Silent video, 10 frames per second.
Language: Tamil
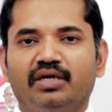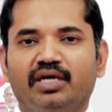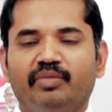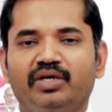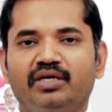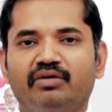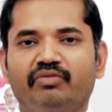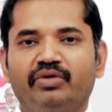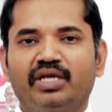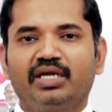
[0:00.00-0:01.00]
நம்ம
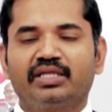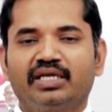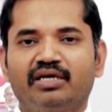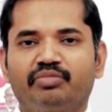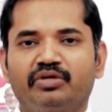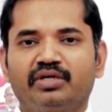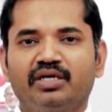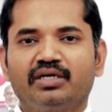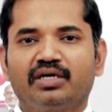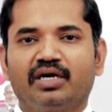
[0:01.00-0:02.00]
உடல் அதை என்ன பண்ணுன்னா
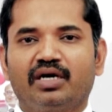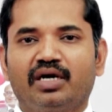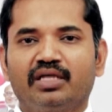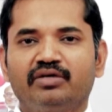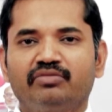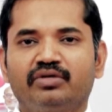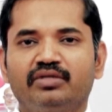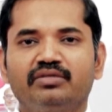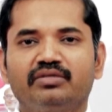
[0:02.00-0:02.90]
அது ஒரு